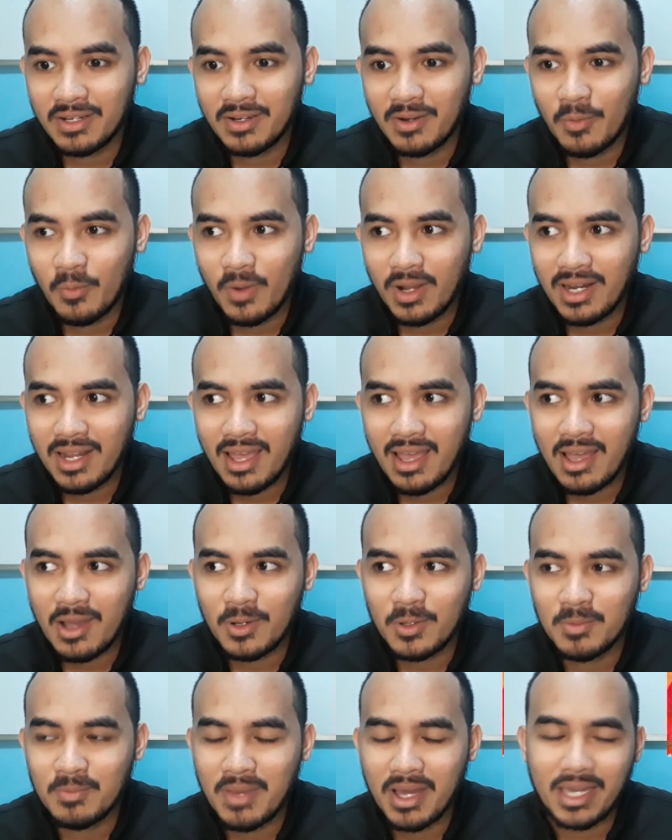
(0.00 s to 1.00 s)
wala
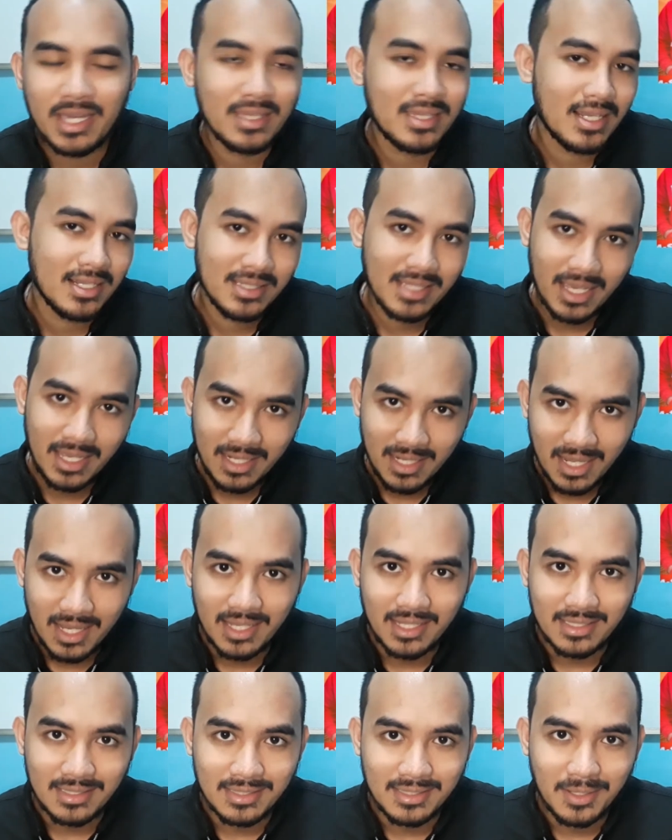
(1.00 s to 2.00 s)
akong makitang
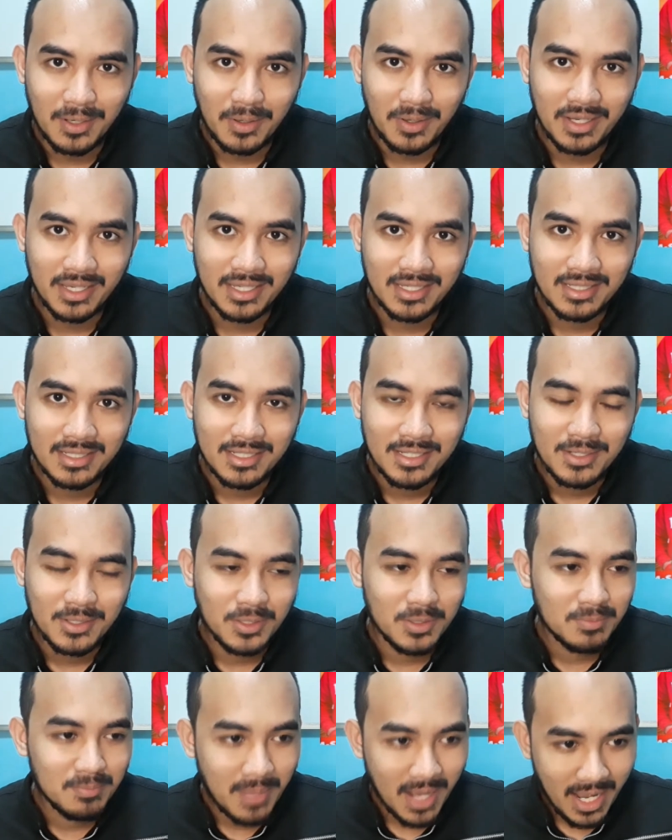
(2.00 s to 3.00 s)
dahilan, okay,
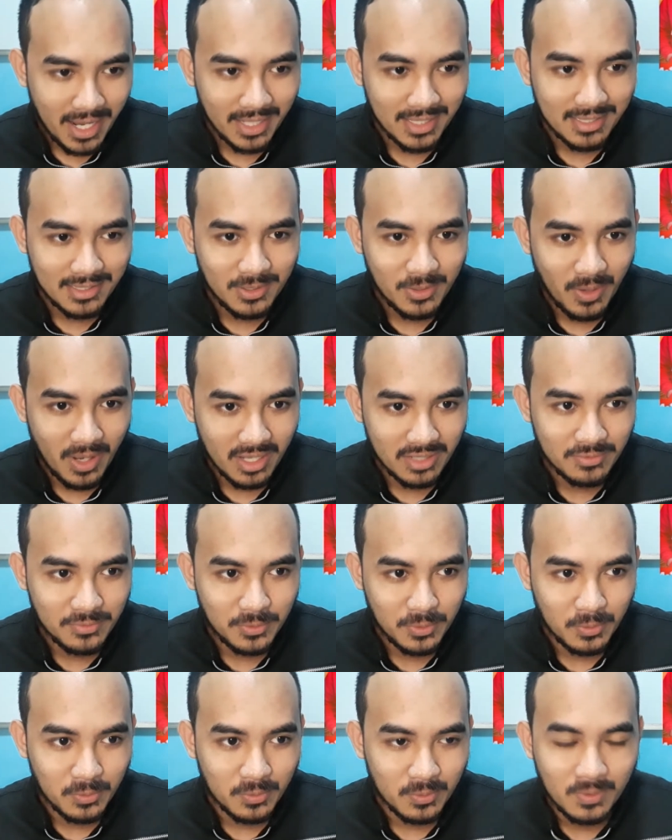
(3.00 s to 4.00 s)
kung bakit you have
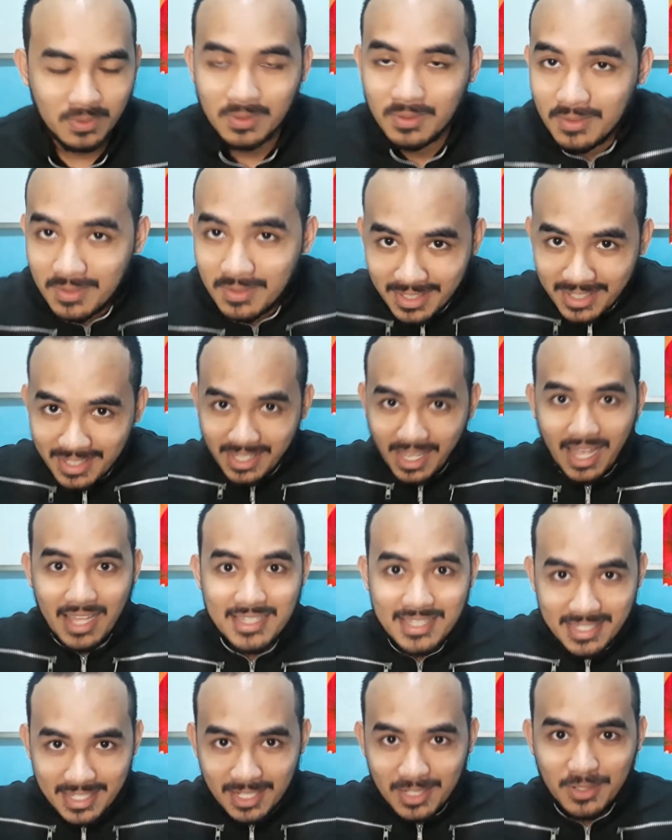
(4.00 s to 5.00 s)
to
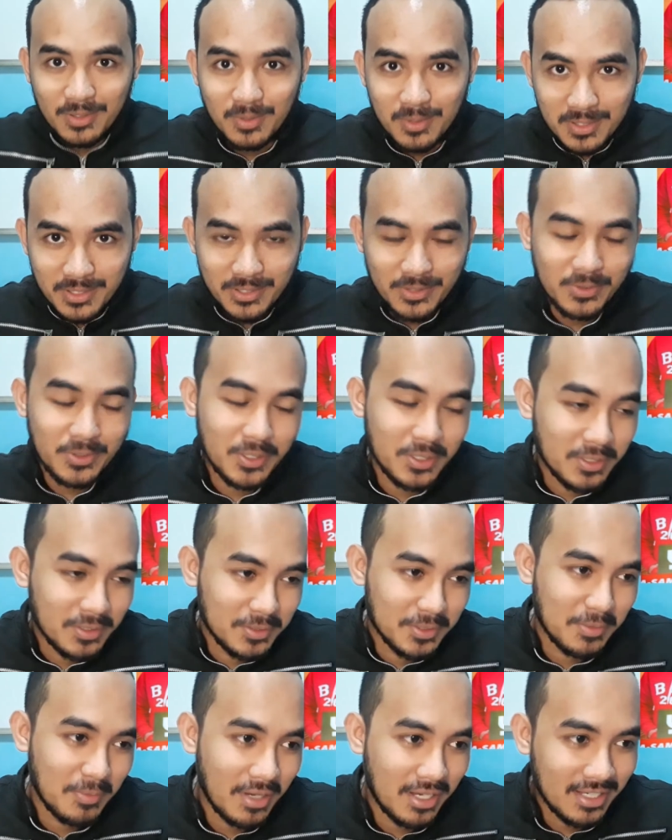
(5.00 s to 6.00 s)
cancel culture,
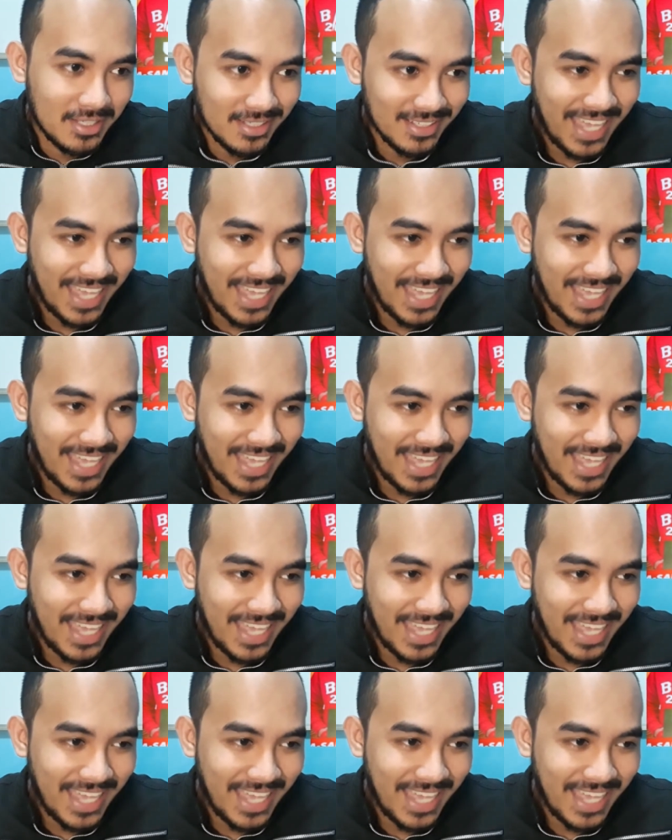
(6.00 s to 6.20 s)
'di ba?